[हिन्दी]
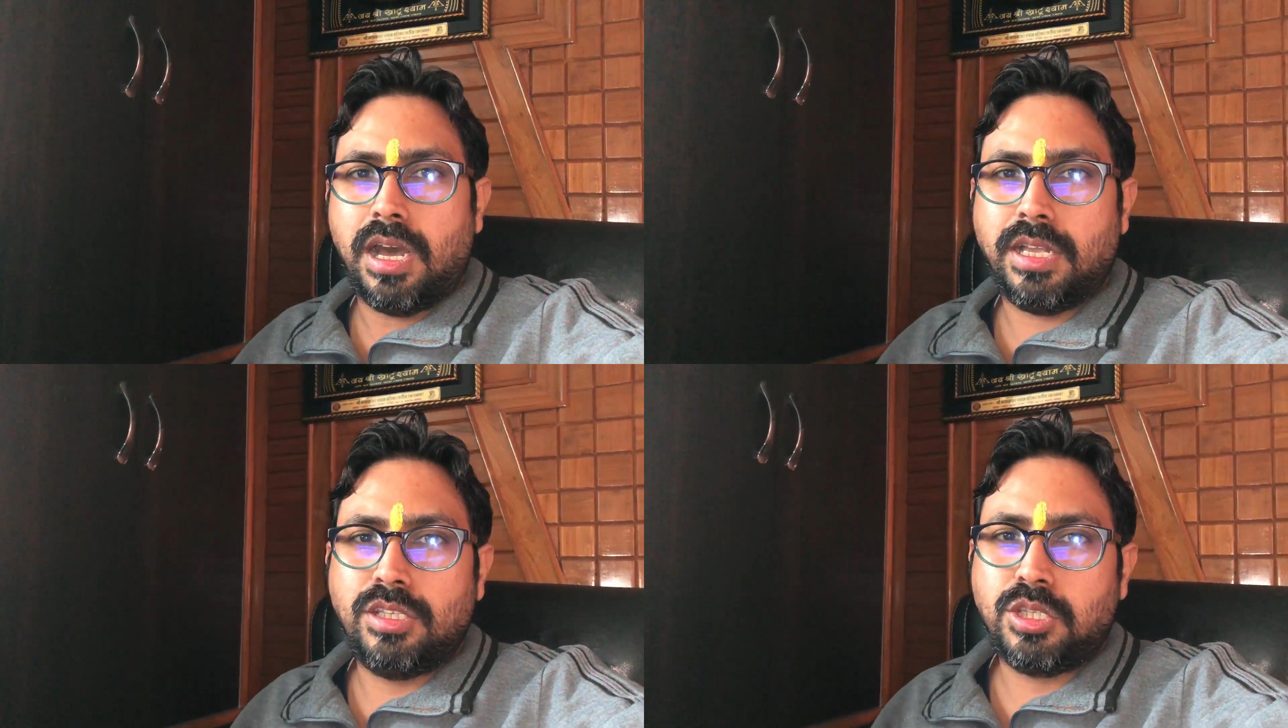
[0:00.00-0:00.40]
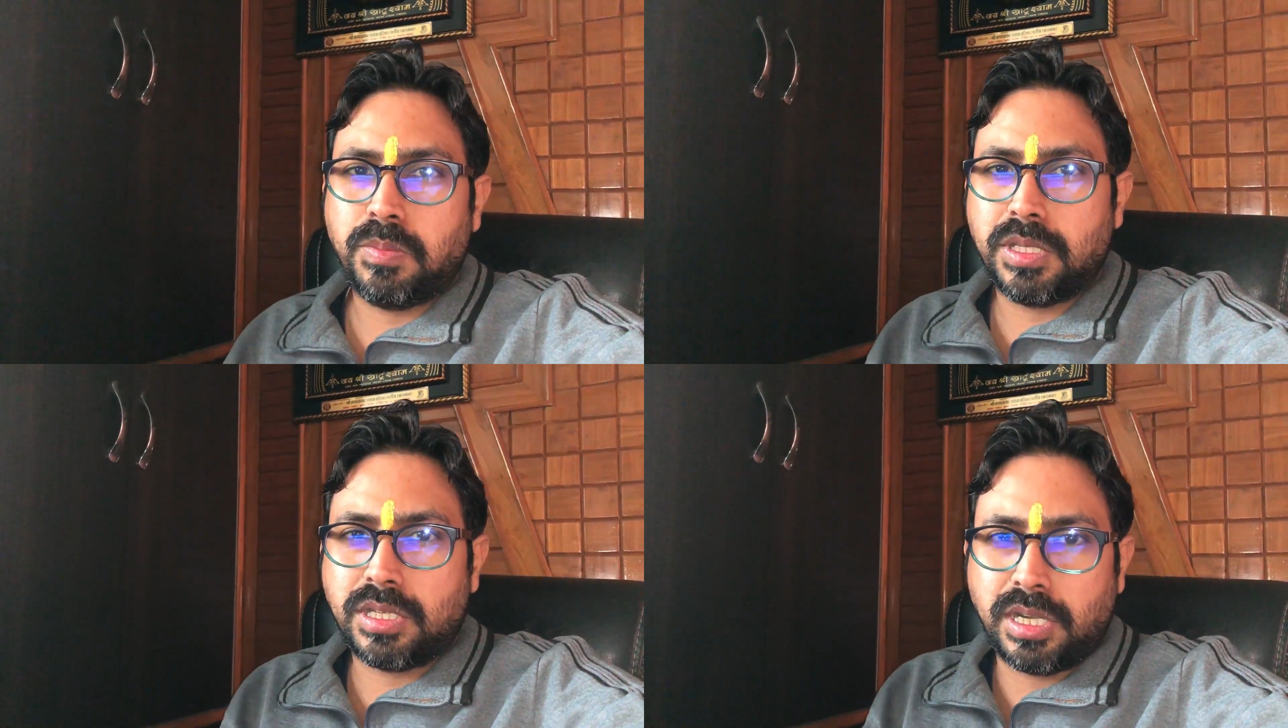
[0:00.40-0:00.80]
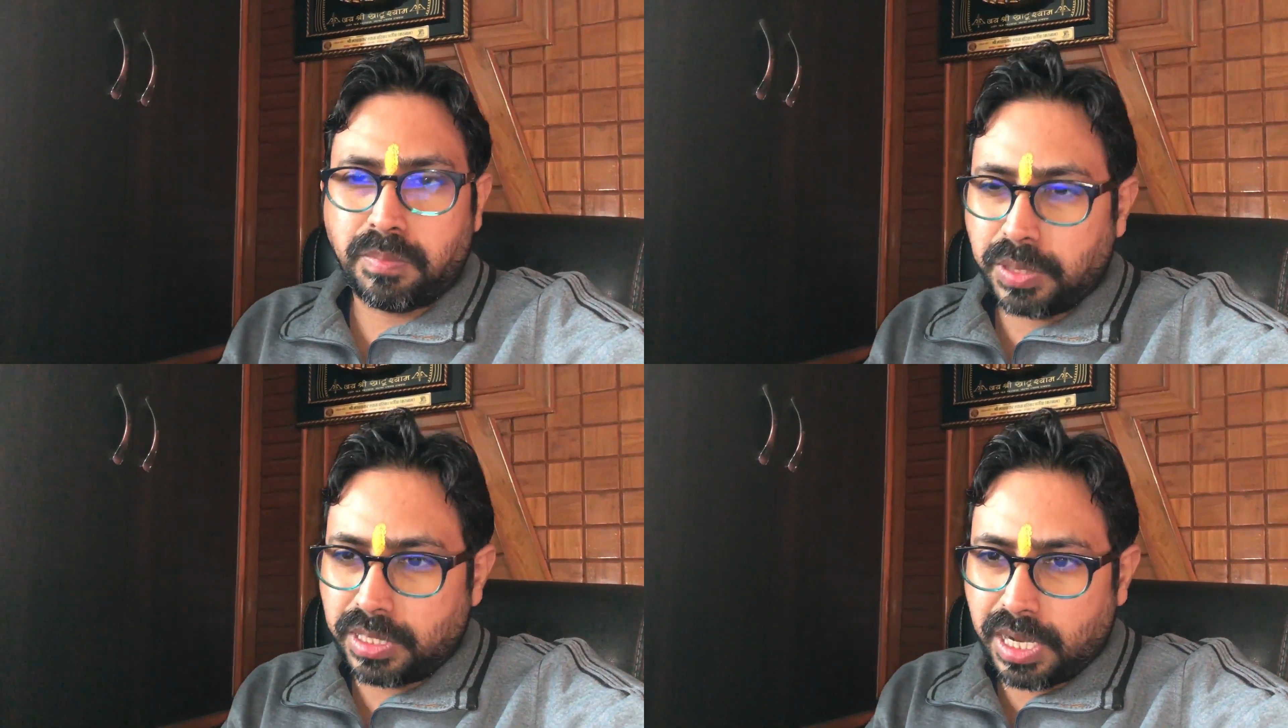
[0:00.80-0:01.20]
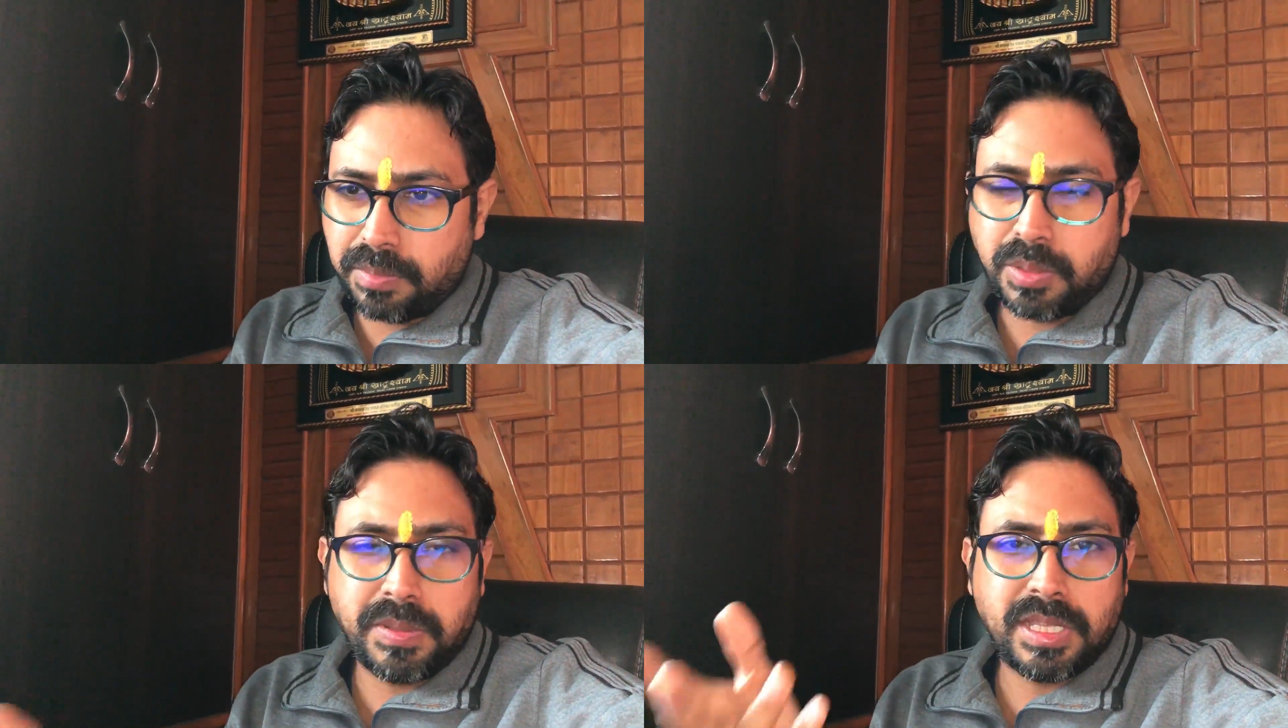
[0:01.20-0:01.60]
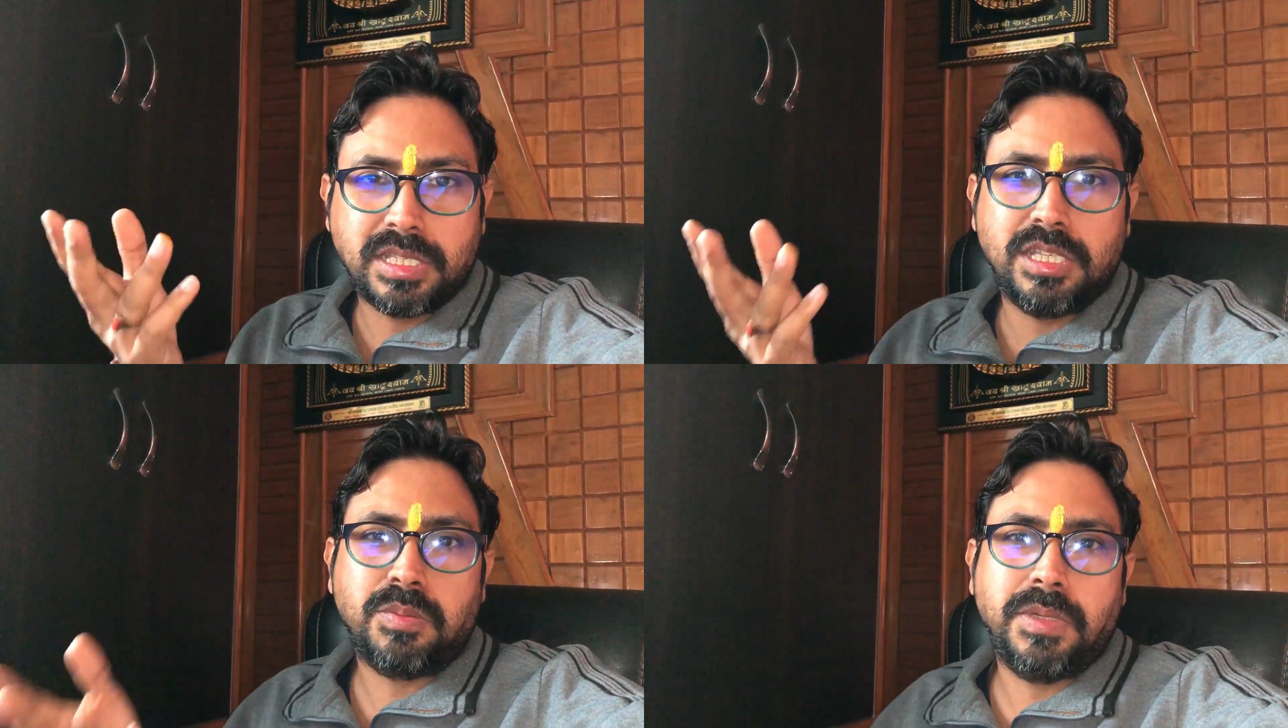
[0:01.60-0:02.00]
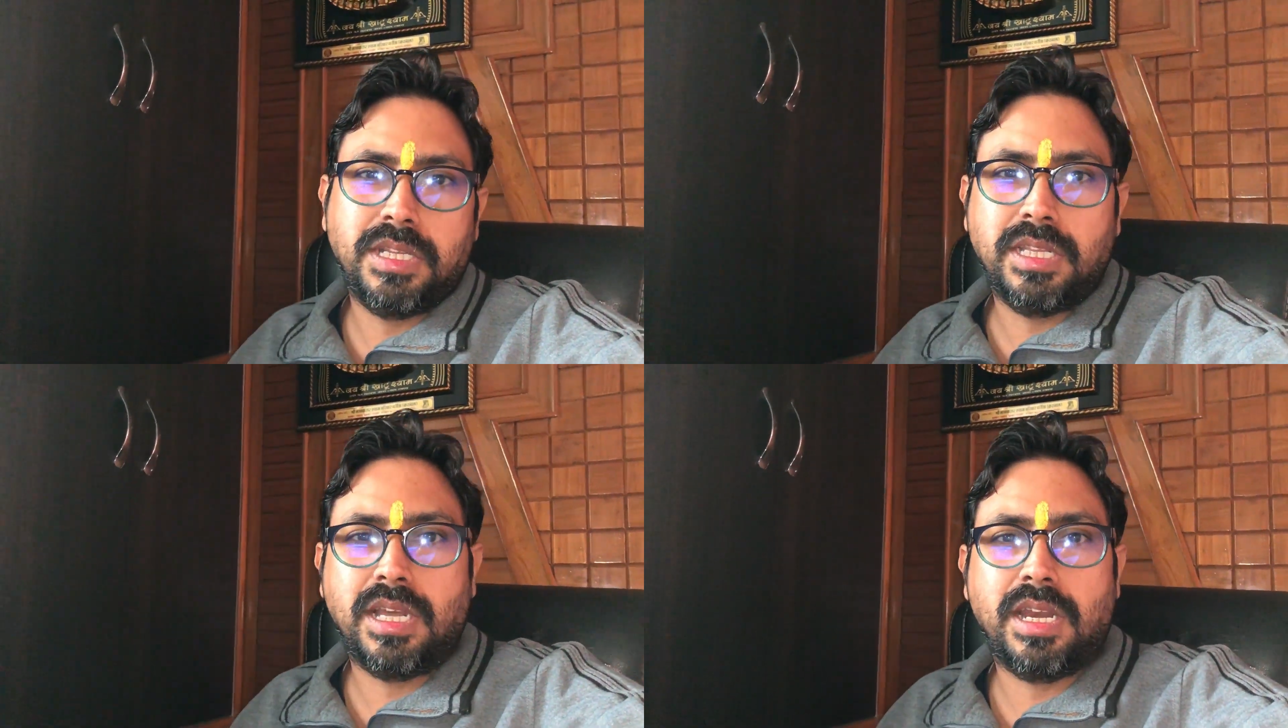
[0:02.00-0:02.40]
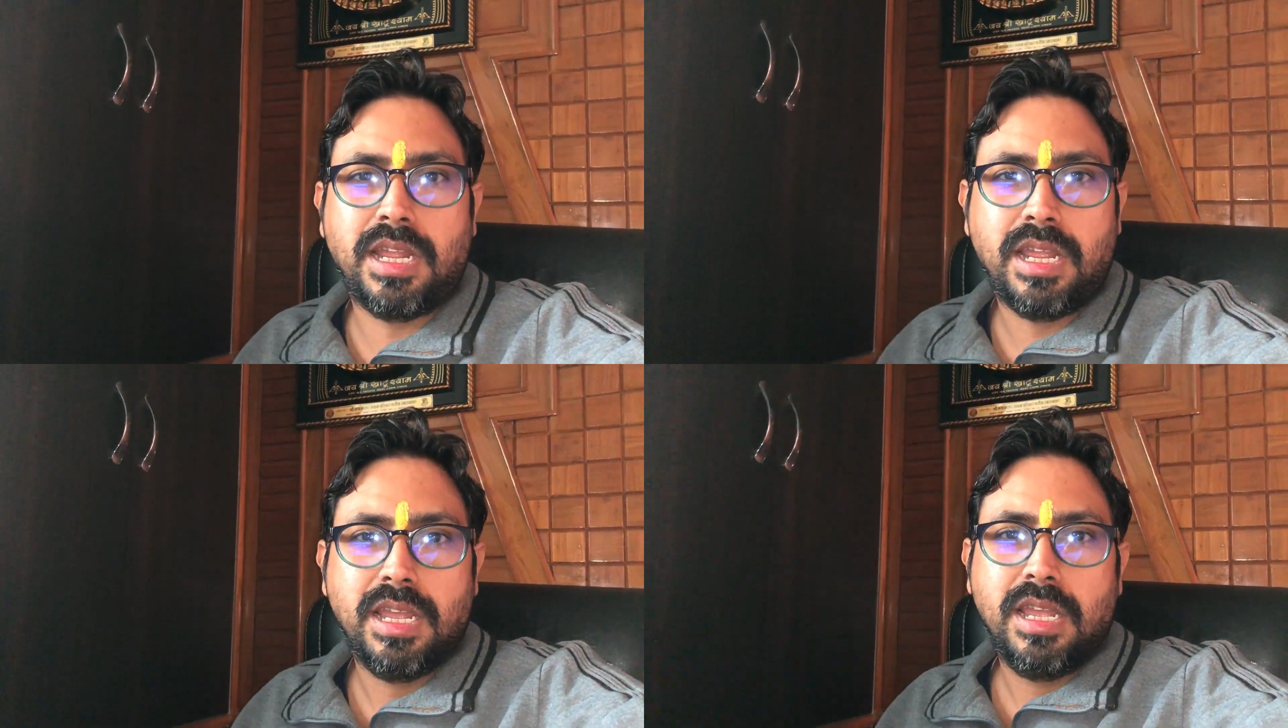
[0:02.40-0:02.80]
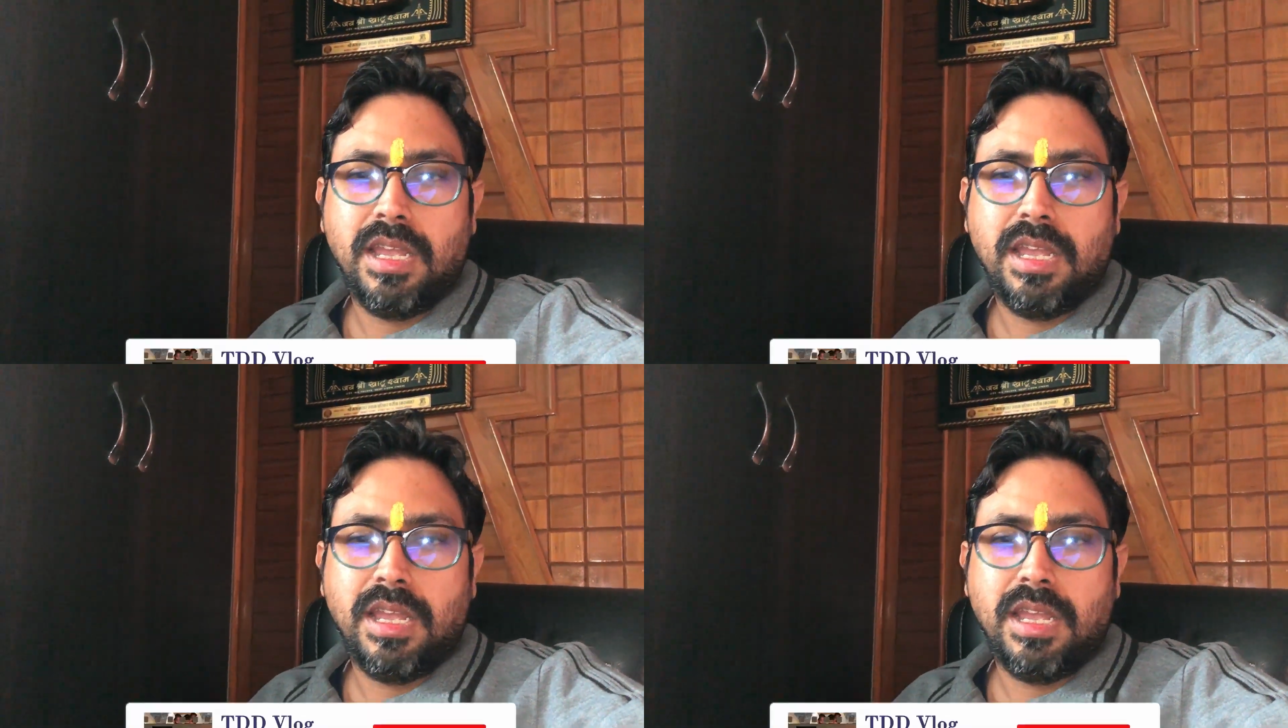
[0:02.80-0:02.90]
आज इसमें साढ़े पंद्रह एम की स्पीड दिखा रहा है